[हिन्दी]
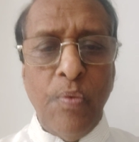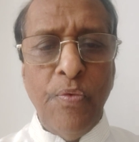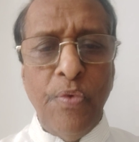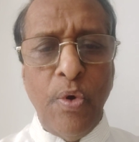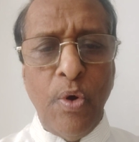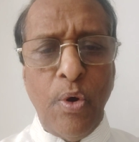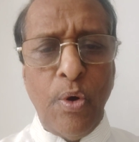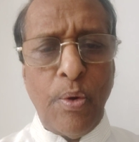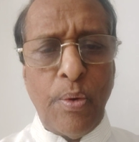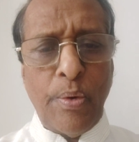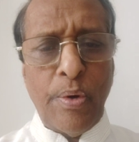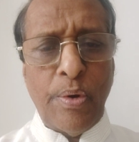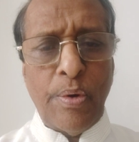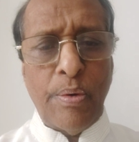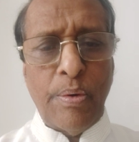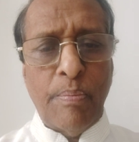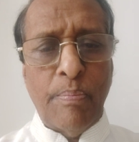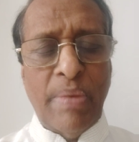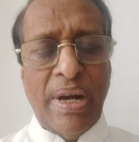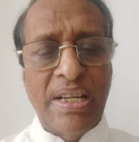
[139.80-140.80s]
वो
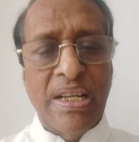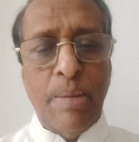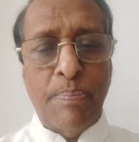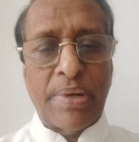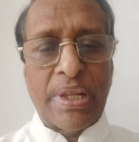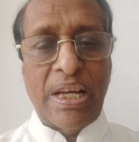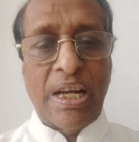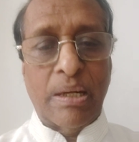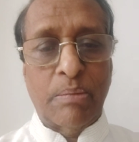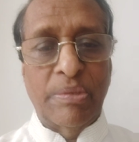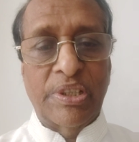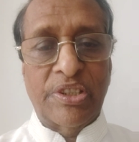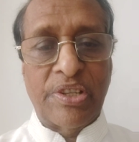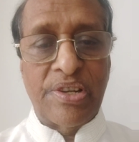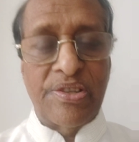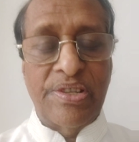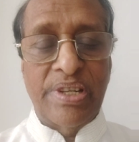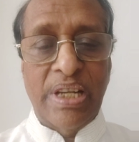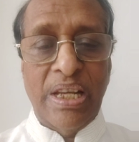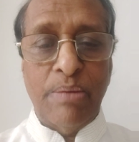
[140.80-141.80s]
माननीय
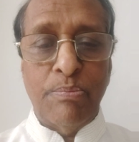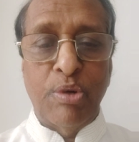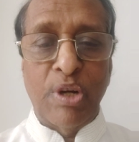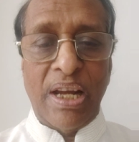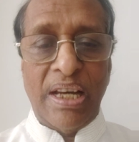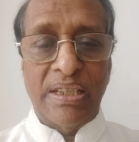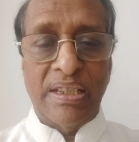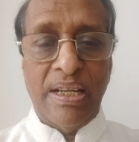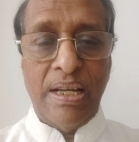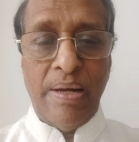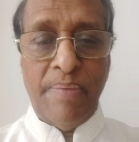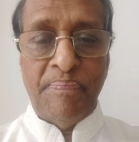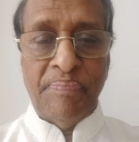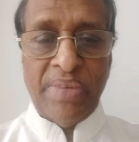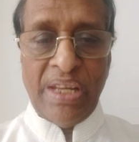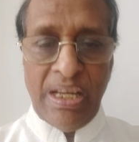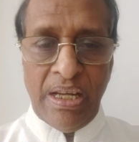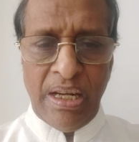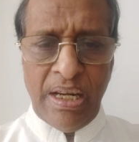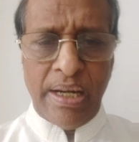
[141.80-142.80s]
प्रधानमंत्री जी ने भुला दिया
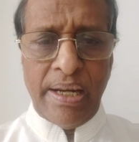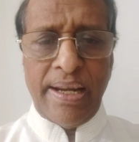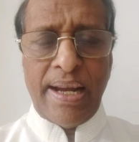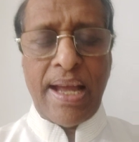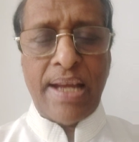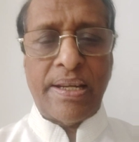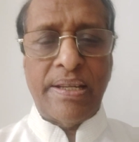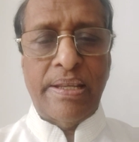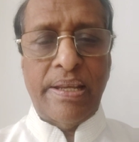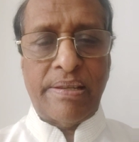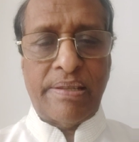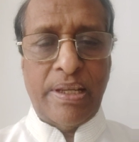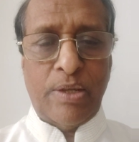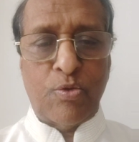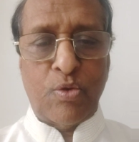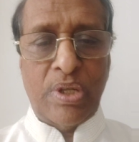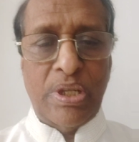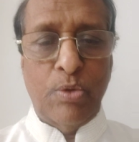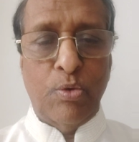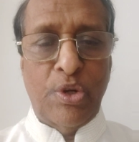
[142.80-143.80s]
लगा कि जैसे
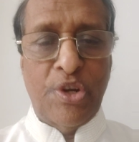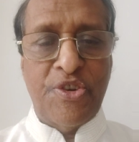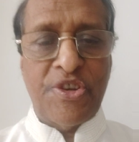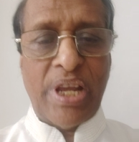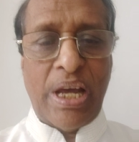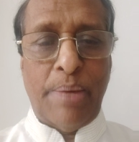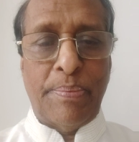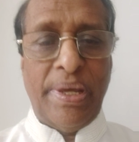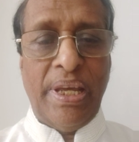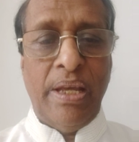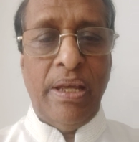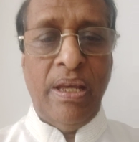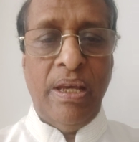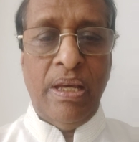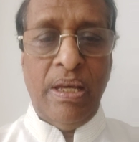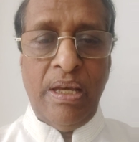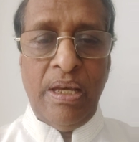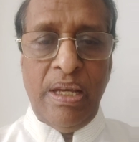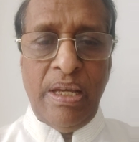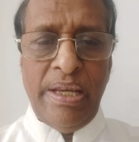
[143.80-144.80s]
चूंकि उड़ीसा में
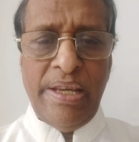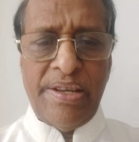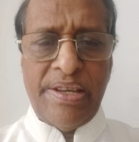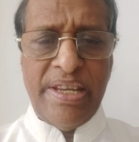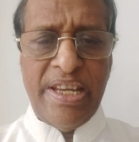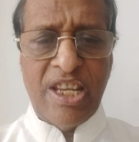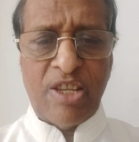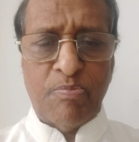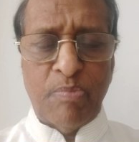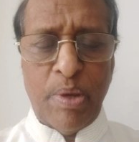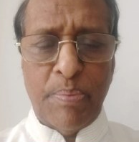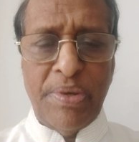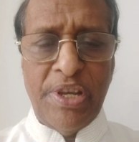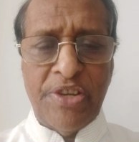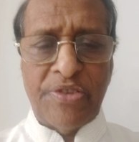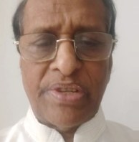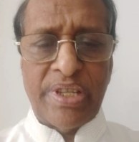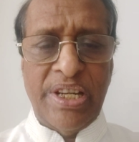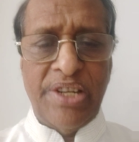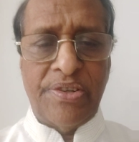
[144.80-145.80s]
इक्कीस में
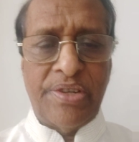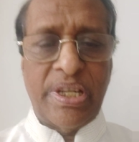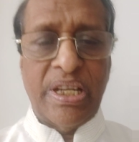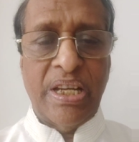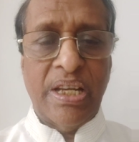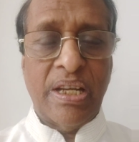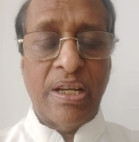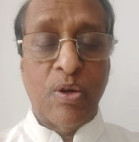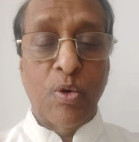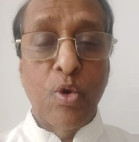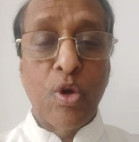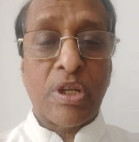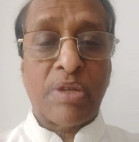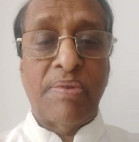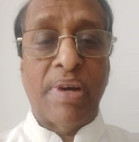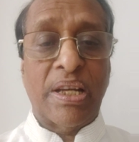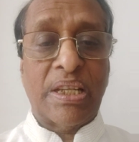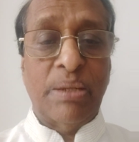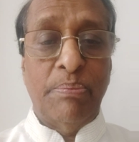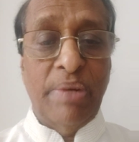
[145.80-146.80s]
बीस सीट
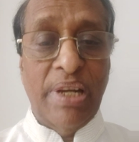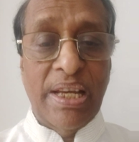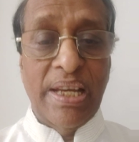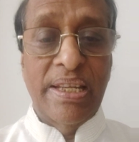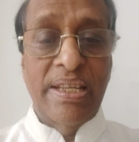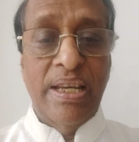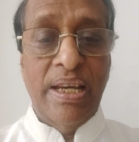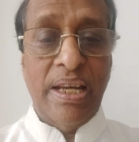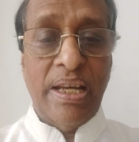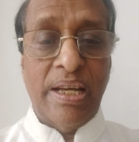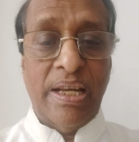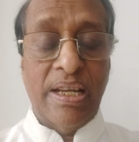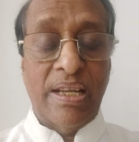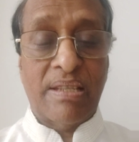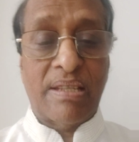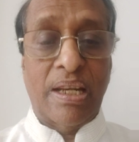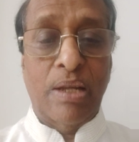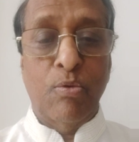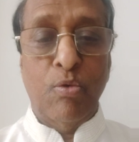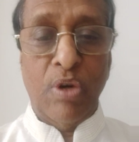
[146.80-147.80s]
लोकसभा की मिल गई है
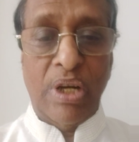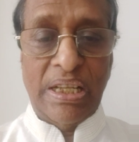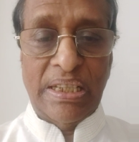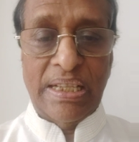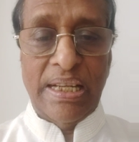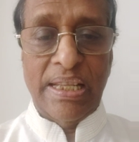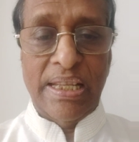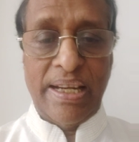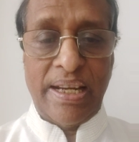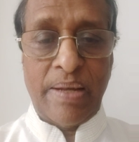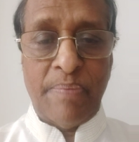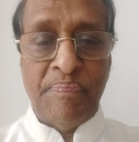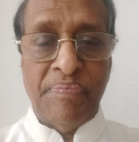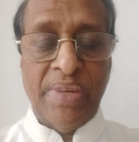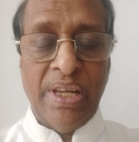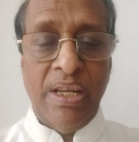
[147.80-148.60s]
इसलिए वो गदगद हैं